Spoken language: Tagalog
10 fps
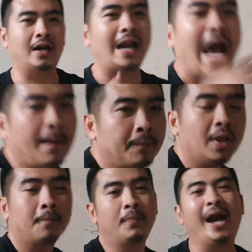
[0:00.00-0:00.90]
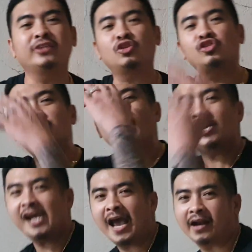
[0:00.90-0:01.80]
Rap versus
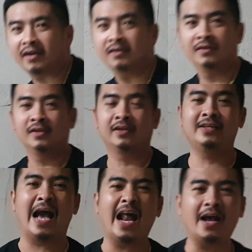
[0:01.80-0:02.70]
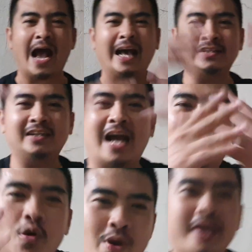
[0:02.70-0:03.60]
singer. Yan ang ating
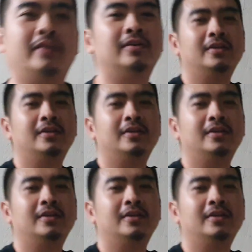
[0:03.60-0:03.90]
gagawin.